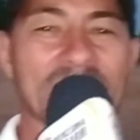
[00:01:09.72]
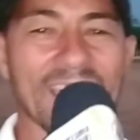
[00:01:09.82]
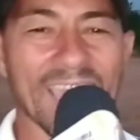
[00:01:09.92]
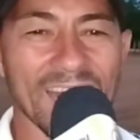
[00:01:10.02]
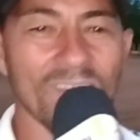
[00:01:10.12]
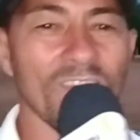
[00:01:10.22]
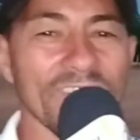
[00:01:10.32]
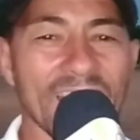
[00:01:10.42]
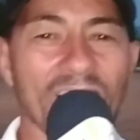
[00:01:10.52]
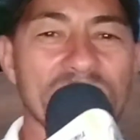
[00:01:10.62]
zagueirão
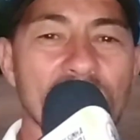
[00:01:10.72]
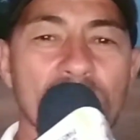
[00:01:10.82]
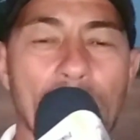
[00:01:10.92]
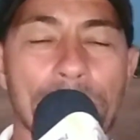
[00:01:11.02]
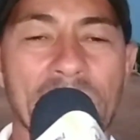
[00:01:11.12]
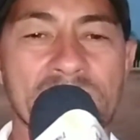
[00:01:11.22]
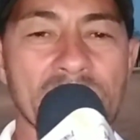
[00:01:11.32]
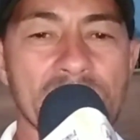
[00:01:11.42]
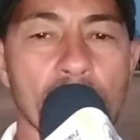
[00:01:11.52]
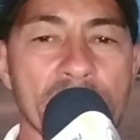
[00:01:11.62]
Ronaldo, que não está
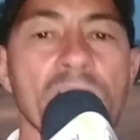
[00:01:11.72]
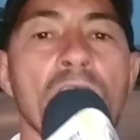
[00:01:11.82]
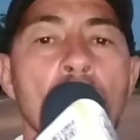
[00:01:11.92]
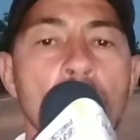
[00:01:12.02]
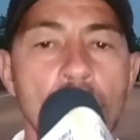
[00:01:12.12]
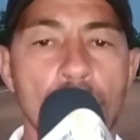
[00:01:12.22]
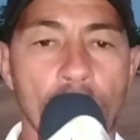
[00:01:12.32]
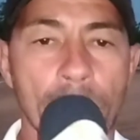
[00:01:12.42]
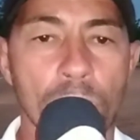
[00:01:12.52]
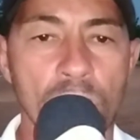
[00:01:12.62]
presente hoje. Não
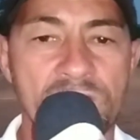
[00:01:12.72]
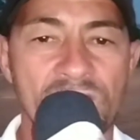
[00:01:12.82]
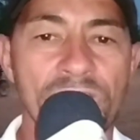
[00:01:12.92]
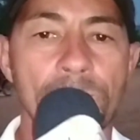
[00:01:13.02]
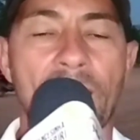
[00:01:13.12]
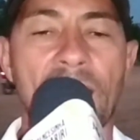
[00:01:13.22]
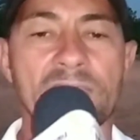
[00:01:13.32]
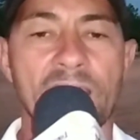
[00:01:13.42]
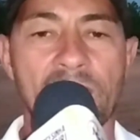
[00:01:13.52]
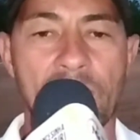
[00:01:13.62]
foi possível, mas
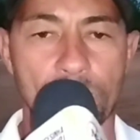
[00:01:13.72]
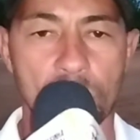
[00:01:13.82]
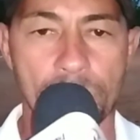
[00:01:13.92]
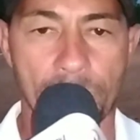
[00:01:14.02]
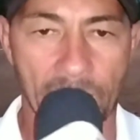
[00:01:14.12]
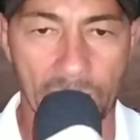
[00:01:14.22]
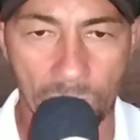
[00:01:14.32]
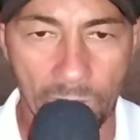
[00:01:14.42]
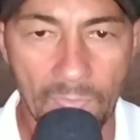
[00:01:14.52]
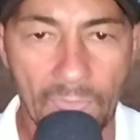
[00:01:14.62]
a equipe dos Bredon
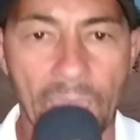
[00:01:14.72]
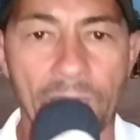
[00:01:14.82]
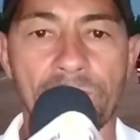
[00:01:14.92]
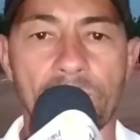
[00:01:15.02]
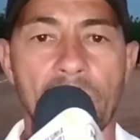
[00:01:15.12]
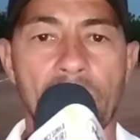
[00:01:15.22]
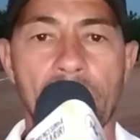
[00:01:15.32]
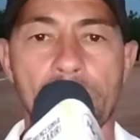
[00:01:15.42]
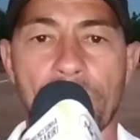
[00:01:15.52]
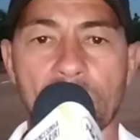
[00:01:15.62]
é,
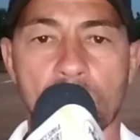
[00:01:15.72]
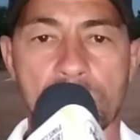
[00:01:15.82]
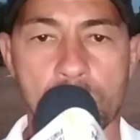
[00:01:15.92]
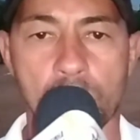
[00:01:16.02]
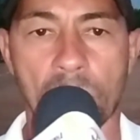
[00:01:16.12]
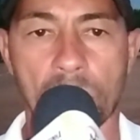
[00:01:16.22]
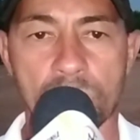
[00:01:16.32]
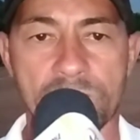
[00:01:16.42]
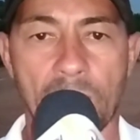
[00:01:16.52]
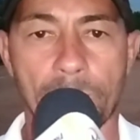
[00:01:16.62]
é, empatou esse jogo com o
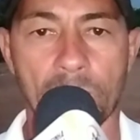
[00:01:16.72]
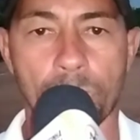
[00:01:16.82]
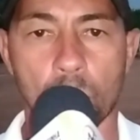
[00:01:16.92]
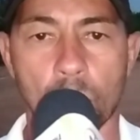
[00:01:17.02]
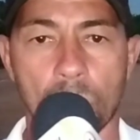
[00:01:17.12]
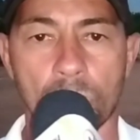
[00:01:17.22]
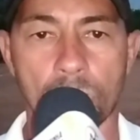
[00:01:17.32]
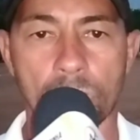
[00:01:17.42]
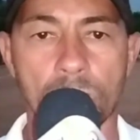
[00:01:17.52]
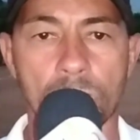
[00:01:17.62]
Serra Branco por 1 a 1